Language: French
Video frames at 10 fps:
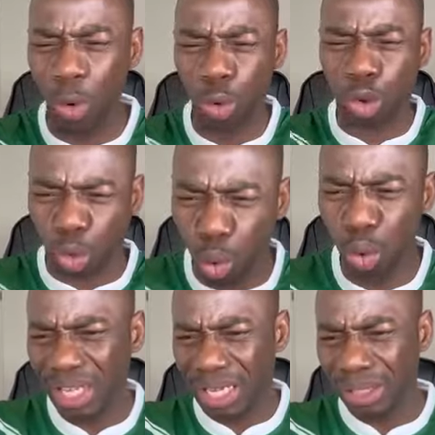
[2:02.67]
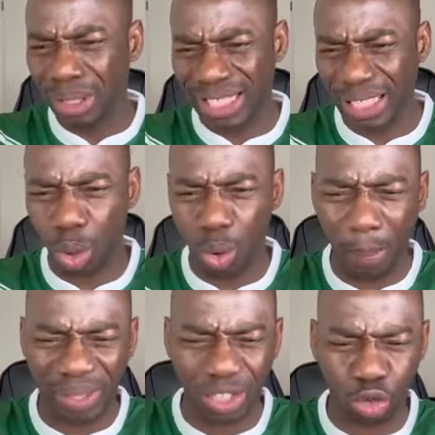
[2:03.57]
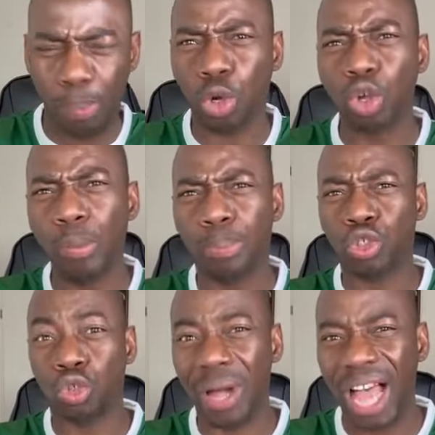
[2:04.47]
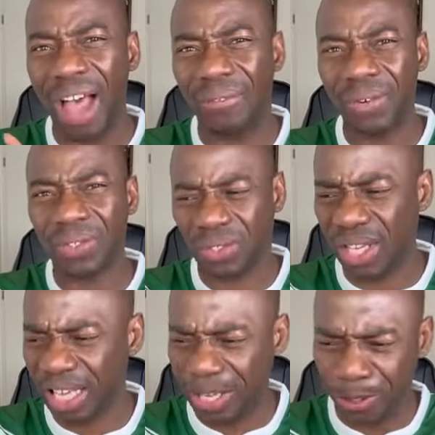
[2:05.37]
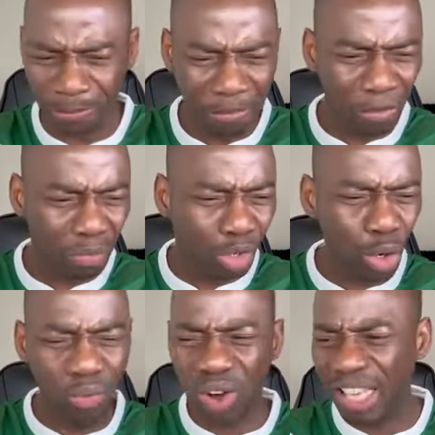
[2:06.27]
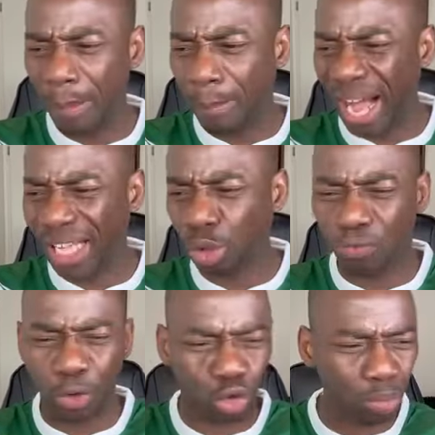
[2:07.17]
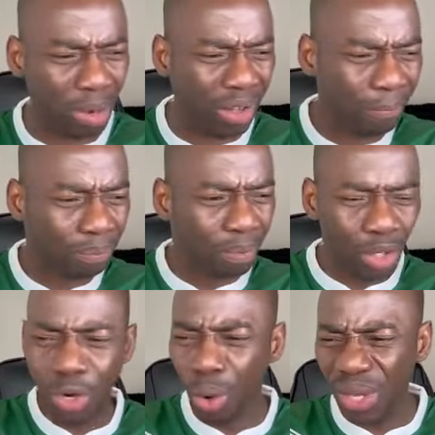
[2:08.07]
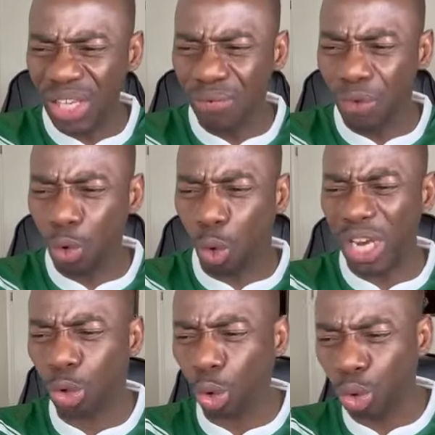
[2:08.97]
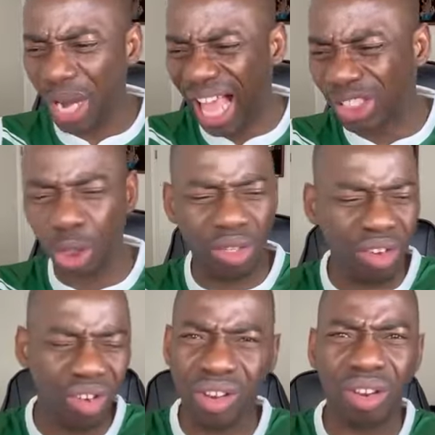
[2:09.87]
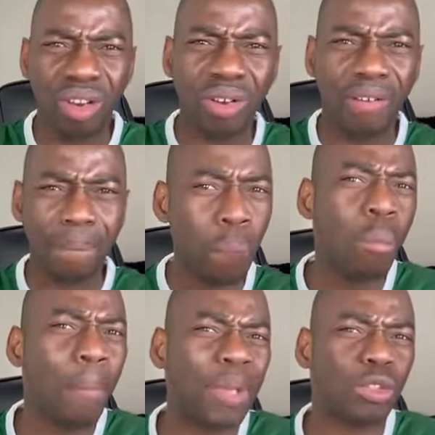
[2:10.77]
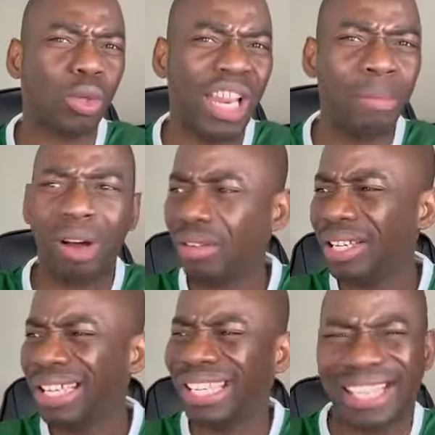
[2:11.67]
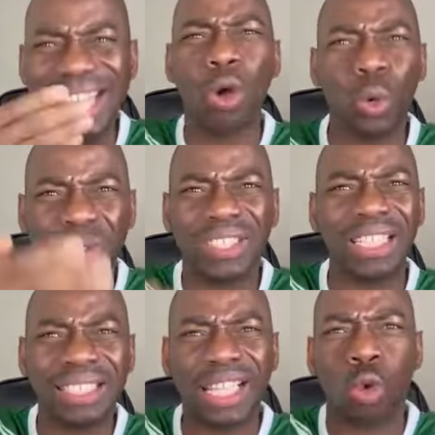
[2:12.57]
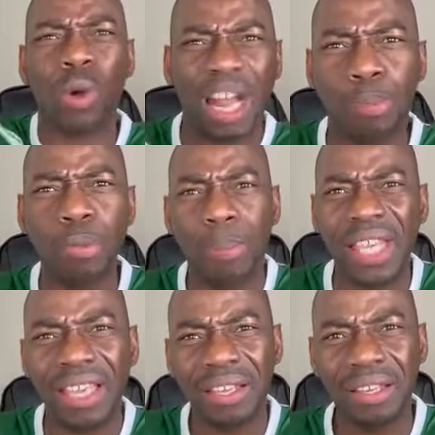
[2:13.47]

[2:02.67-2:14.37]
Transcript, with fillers: autour de cette compétition pour que nous puissions avancer. ne voyez pas forcément, non, ils veulent qu'on les donne de l'argent. Non, non, non, non, non. Moi, personnellement, qui au sein de cette cocaine peut me payer